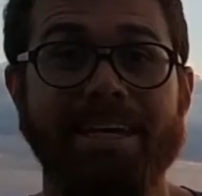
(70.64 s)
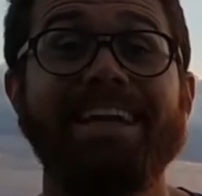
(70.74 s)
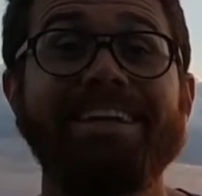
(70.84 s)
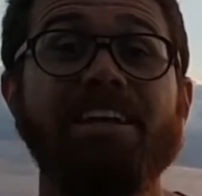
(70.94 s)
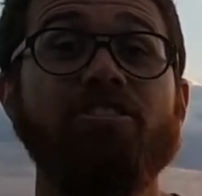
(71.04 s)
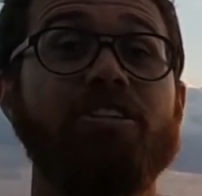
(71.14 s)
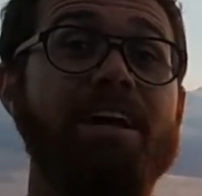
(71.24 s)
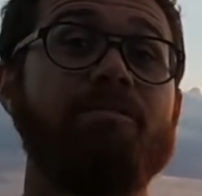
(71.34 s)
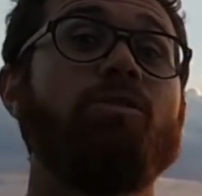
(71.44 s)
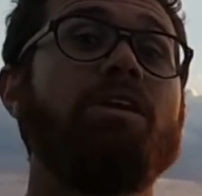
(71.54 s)
Ele até
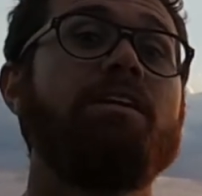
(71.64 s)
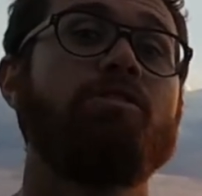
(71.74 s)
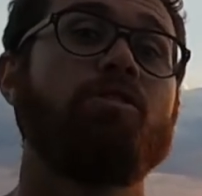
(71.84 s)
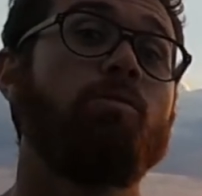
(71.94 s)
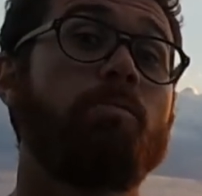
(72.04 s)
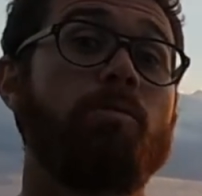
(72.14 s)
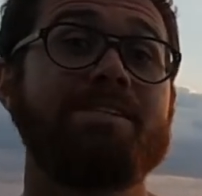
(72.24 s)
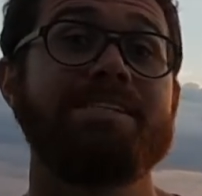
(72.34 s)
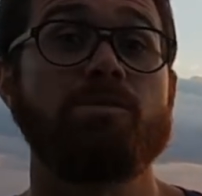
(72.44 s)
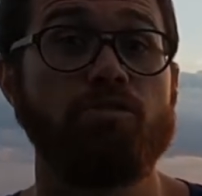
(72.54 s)
descreve no livro como um
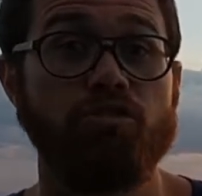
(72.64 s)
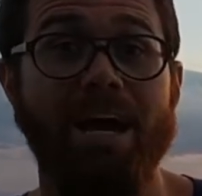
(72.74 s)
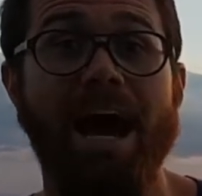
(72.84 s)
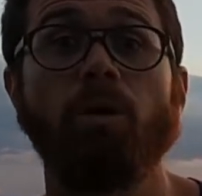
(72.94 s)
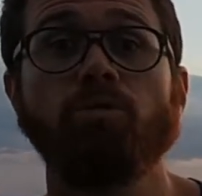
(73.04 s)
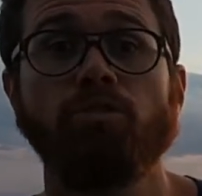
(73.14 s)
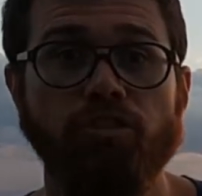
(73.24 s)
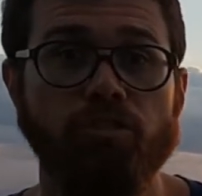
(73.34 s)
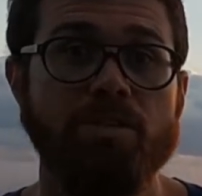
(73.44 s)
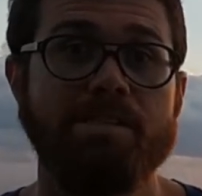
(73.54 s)
processo de
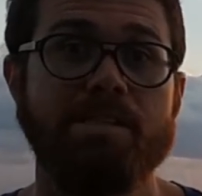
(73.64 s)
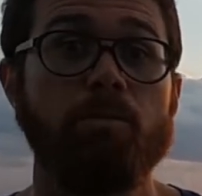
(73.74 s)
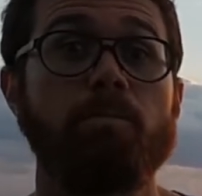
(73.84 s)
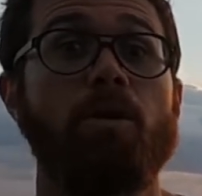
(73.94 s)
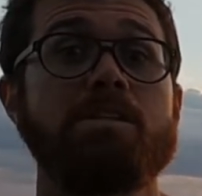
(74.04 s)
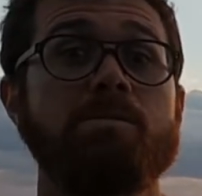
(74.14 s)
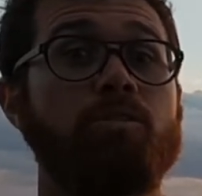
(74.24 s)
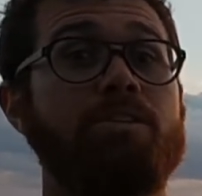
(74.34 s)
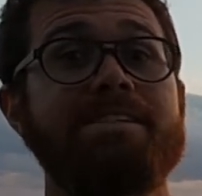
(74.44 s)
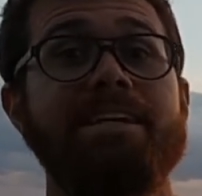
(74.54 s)
autodestruição
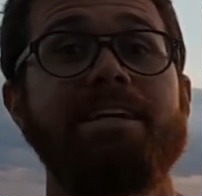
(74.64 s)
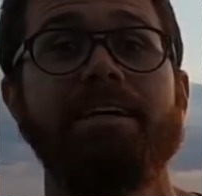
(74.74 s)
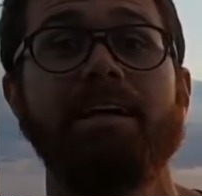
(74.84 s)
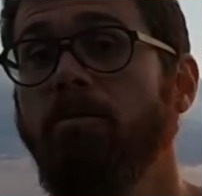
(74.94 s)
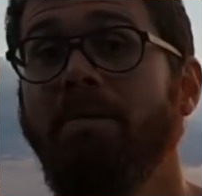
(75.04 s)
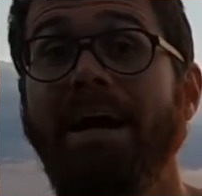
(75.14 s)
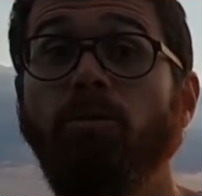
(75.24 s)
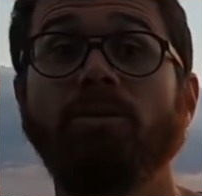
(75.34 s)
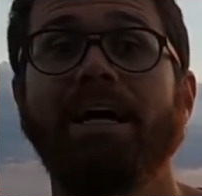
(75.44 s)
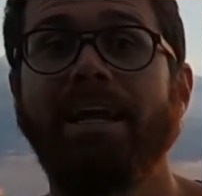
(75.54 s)
próximo do que seria uma
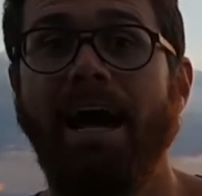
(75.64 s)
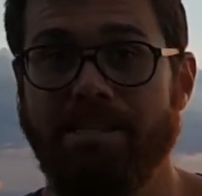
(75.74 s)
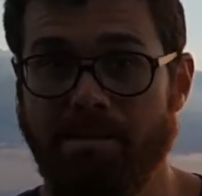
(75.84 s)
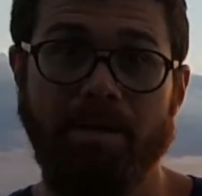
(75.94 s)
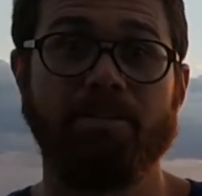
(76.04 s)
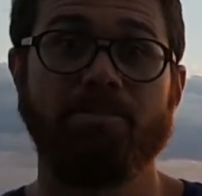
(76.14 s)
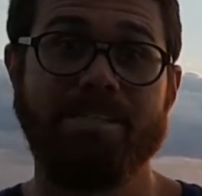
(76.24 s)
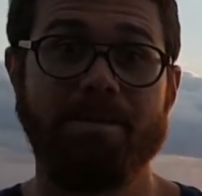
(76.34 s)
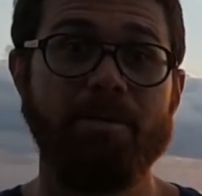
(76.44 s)
eutanásia para você